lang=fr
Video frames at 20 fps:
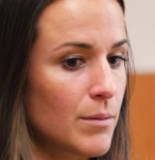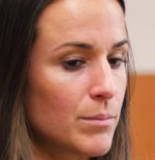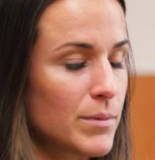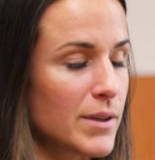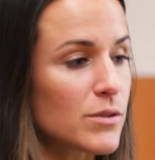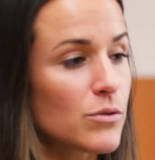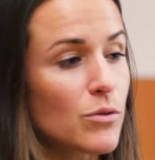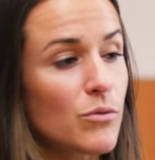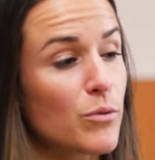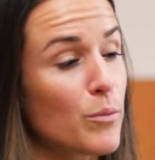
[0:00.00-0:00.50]

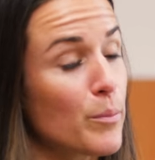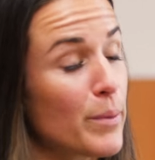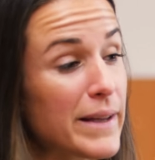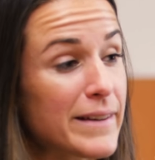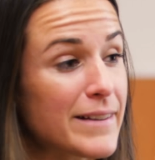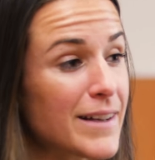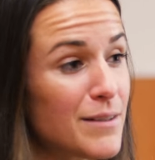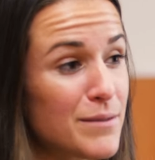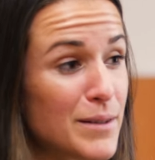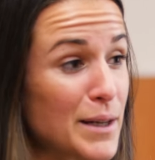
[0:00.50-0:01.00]
Bien sûr, il faut pas
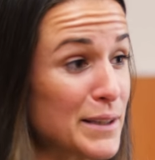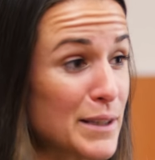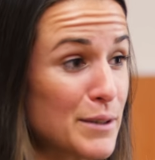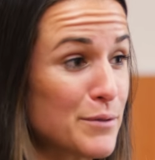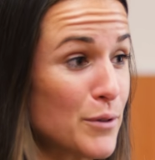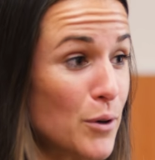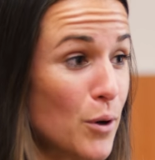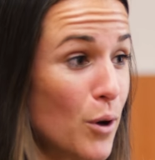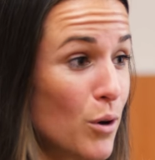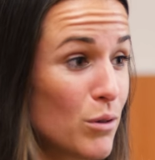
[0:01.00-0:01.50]
être avare
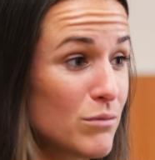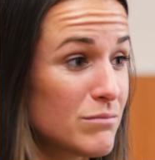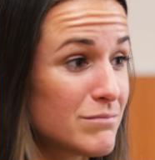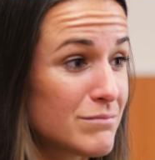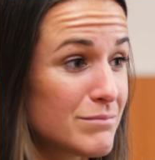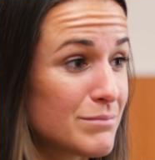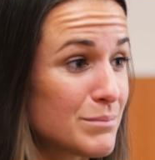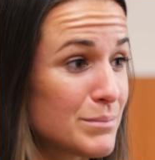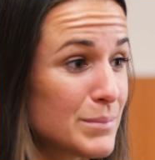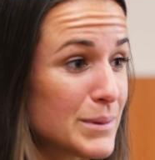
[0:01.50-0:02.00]
d'efforts
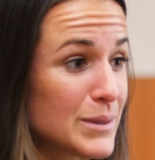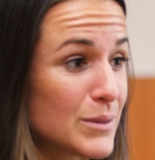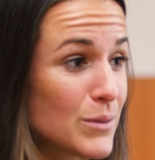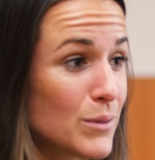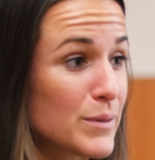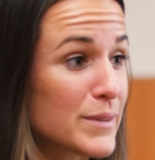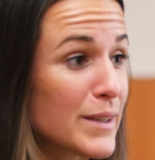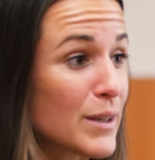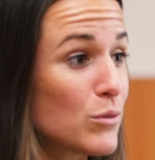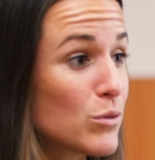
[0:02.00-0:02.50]
parce
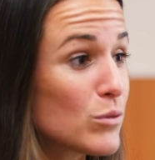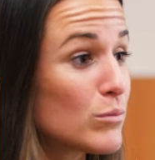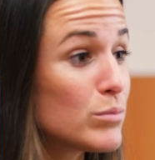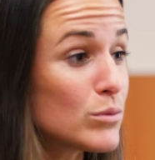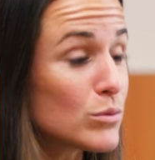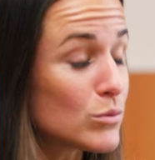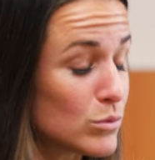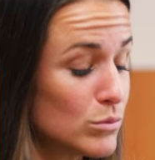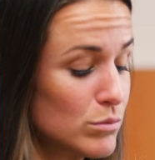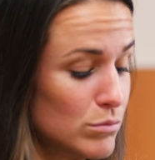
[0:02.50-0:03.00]
que ça coûte
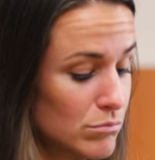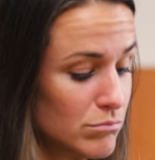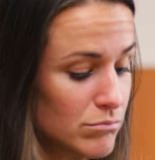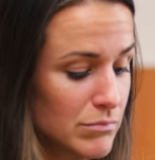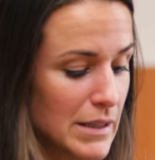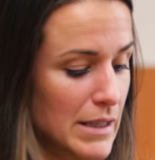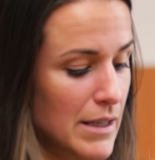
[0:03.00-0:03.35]
beaucoup.